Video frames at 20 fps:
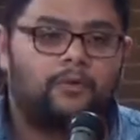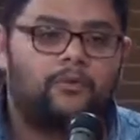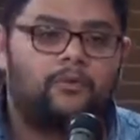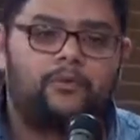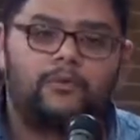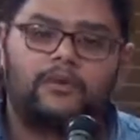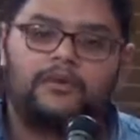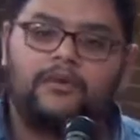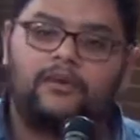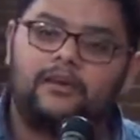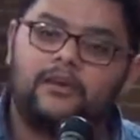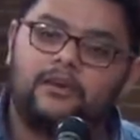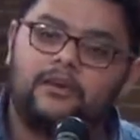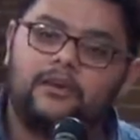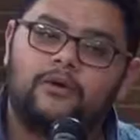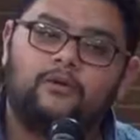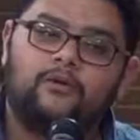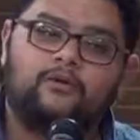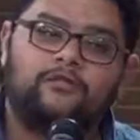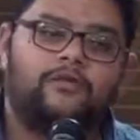وتيجي
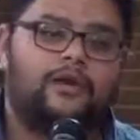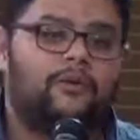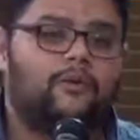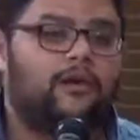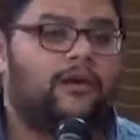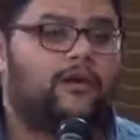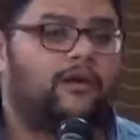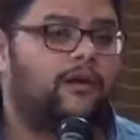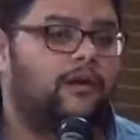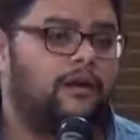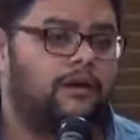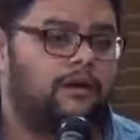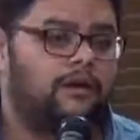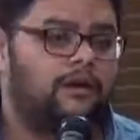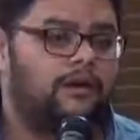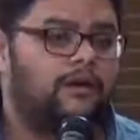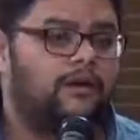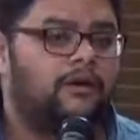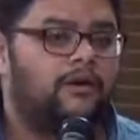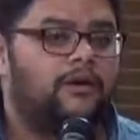هي وجوزها وعيالها
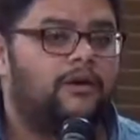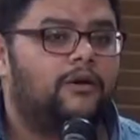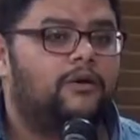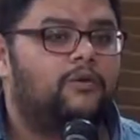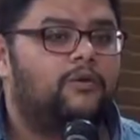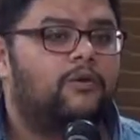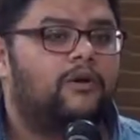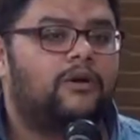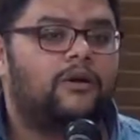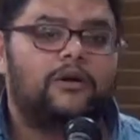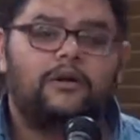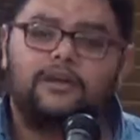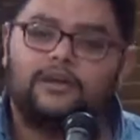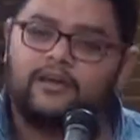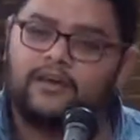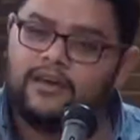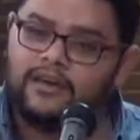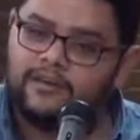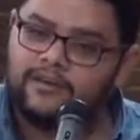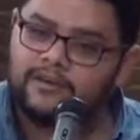
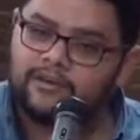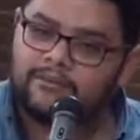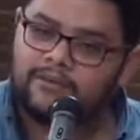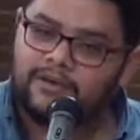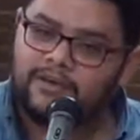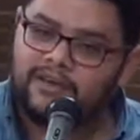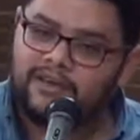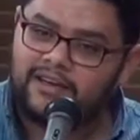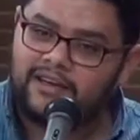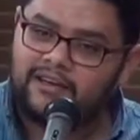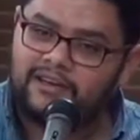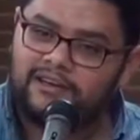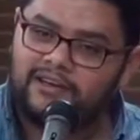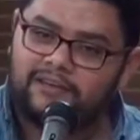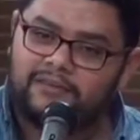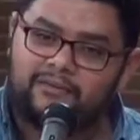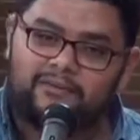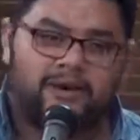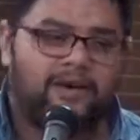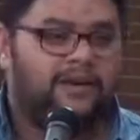والراجل ده هي يعني
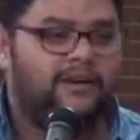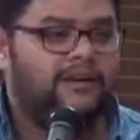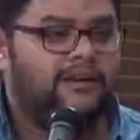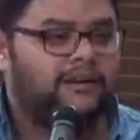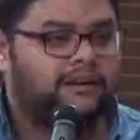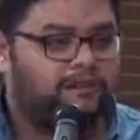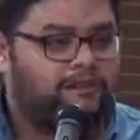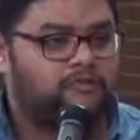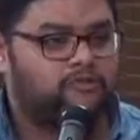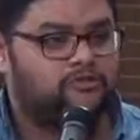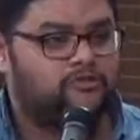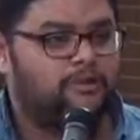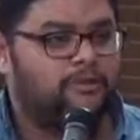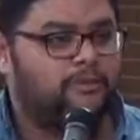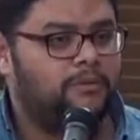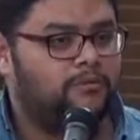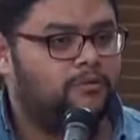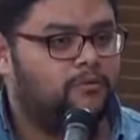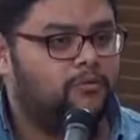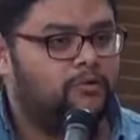وكاني مش
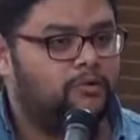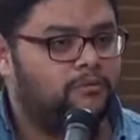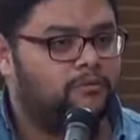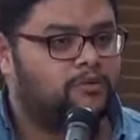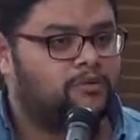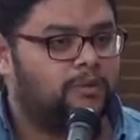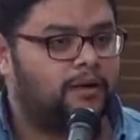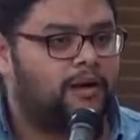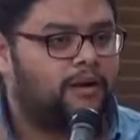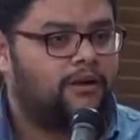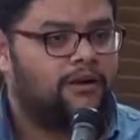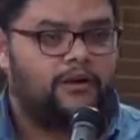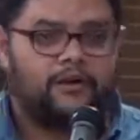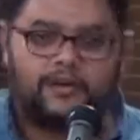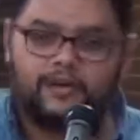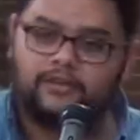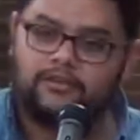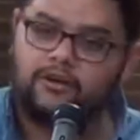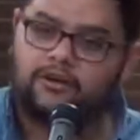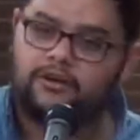نعمي بتقول لهم من شويه
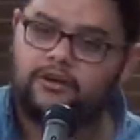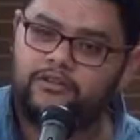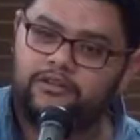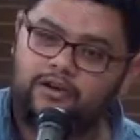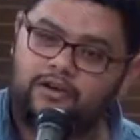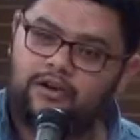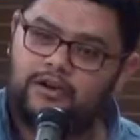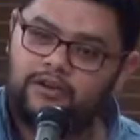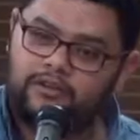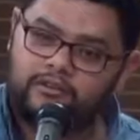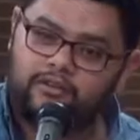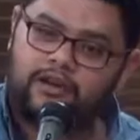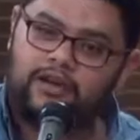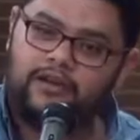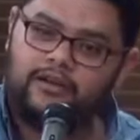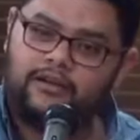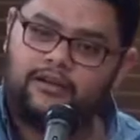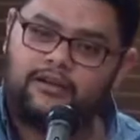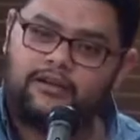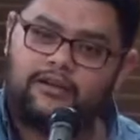رياض القدير خرجت
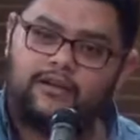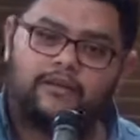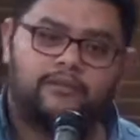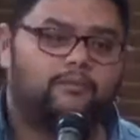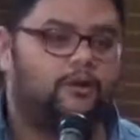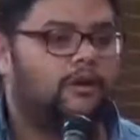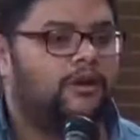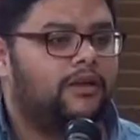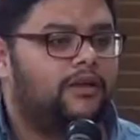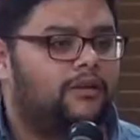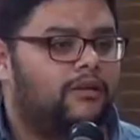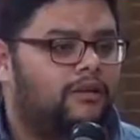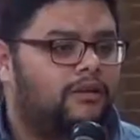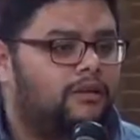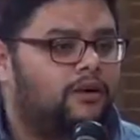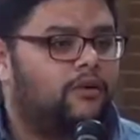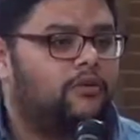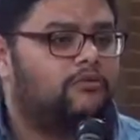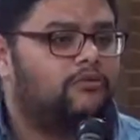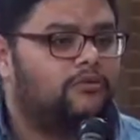عليا ممكن
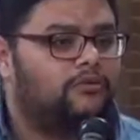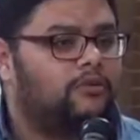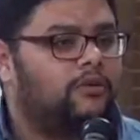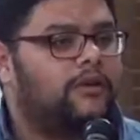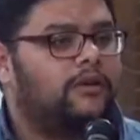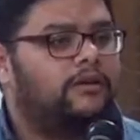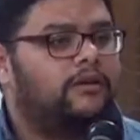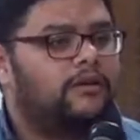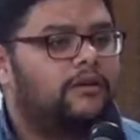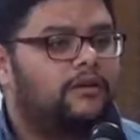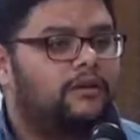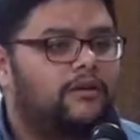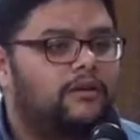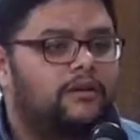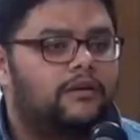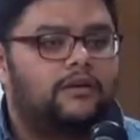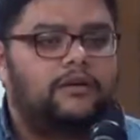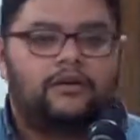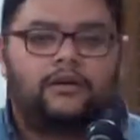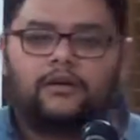رعوز تقول ايه
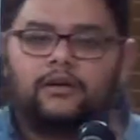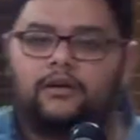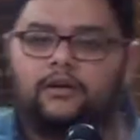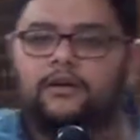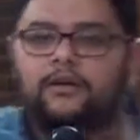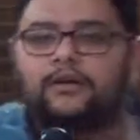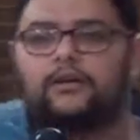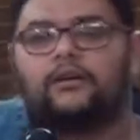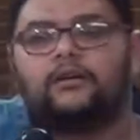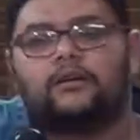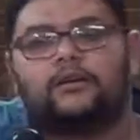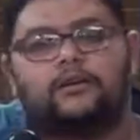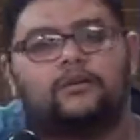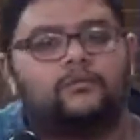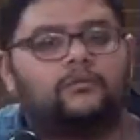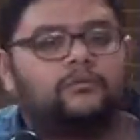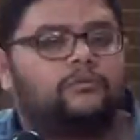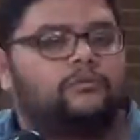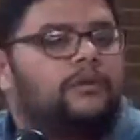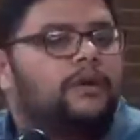يعني
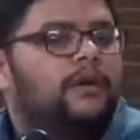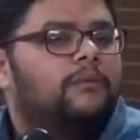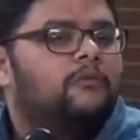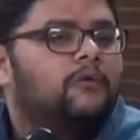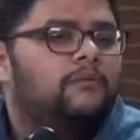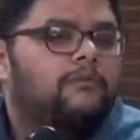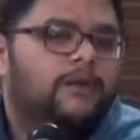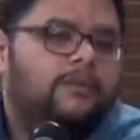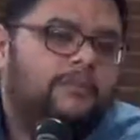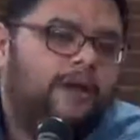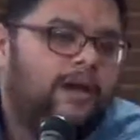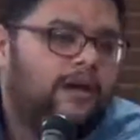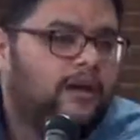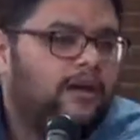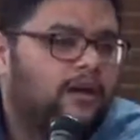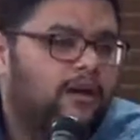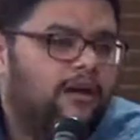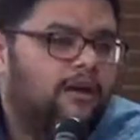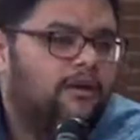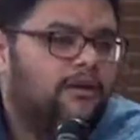جابه من
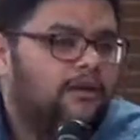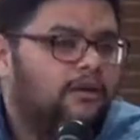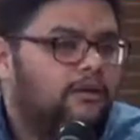مجاعة